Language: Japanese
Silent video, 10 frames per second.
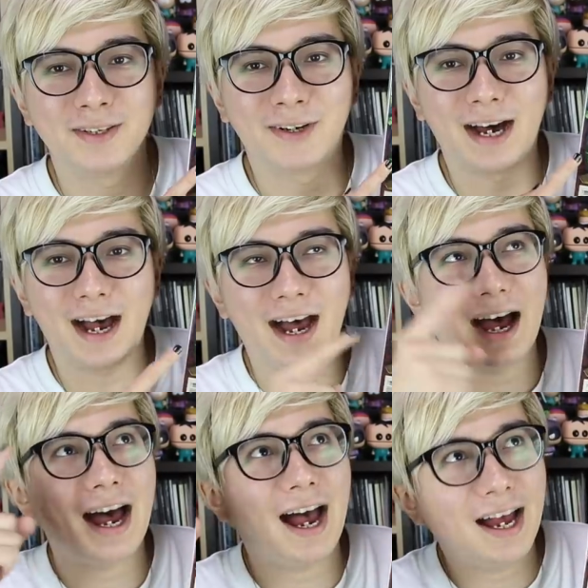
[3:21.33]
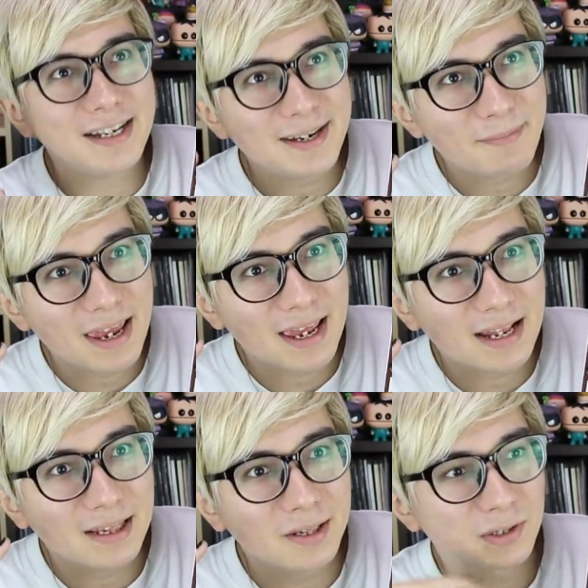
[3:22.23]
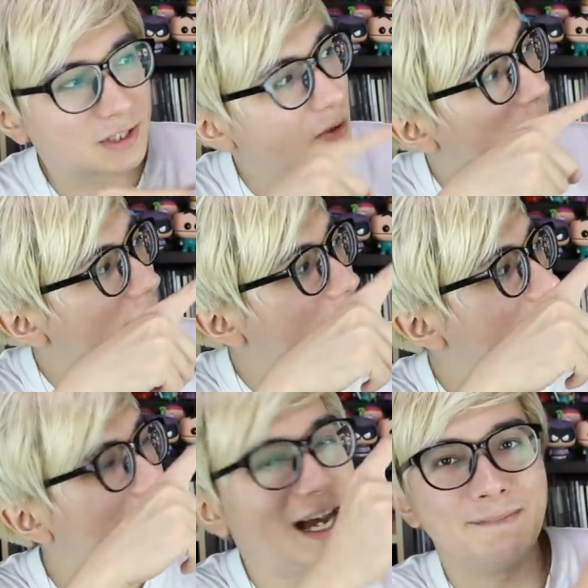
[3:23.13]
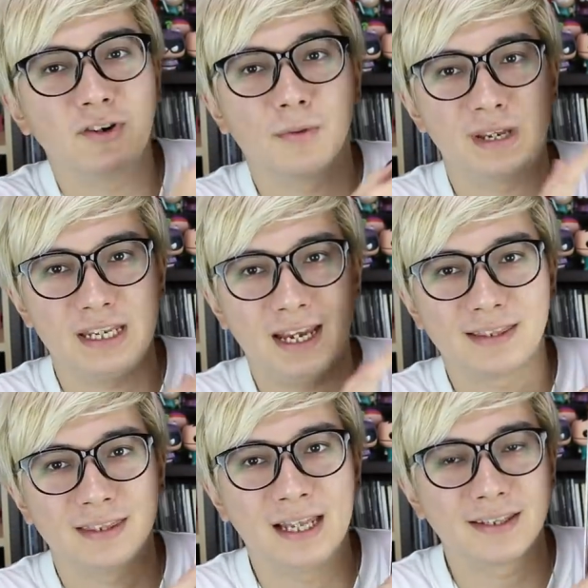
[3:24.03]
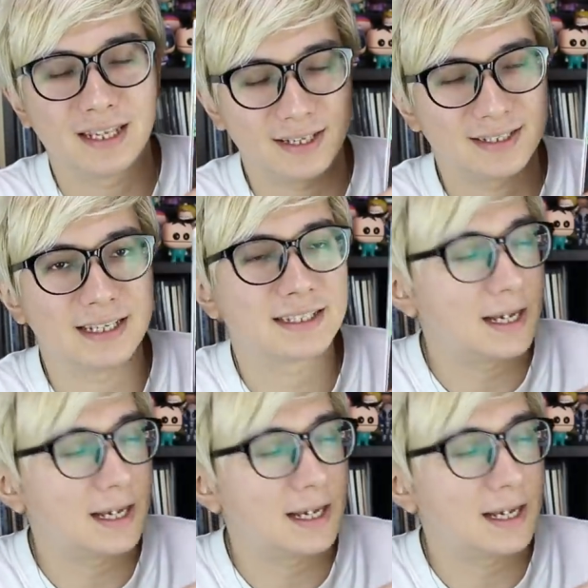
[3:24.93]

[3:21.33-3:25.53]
のアニメのストーリーがアメコミになったやつです